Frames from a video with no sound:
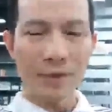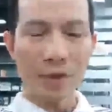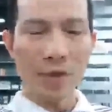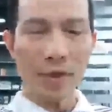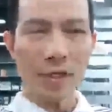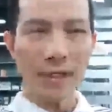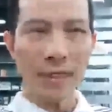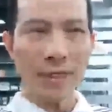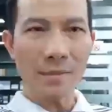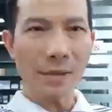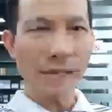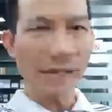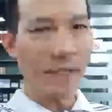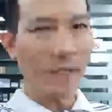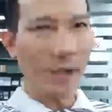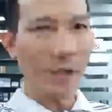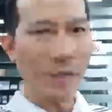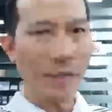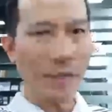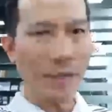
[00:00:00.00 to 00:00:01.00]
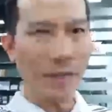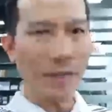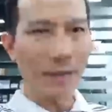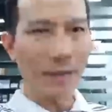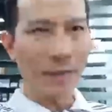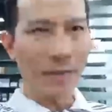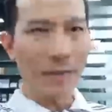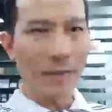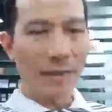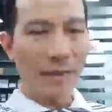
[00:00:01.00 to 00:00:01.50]
Cho nên là bạn thấy lo sợ.
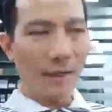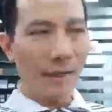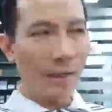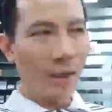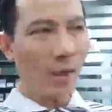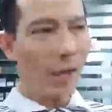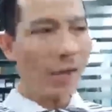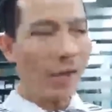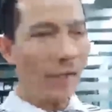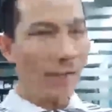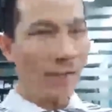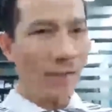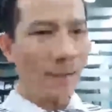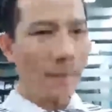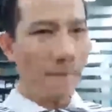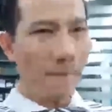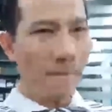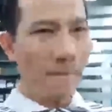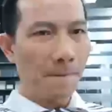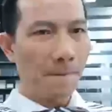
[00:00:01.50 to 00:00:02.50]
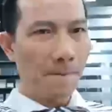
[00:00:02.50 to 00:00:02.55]
Lo sợ gì?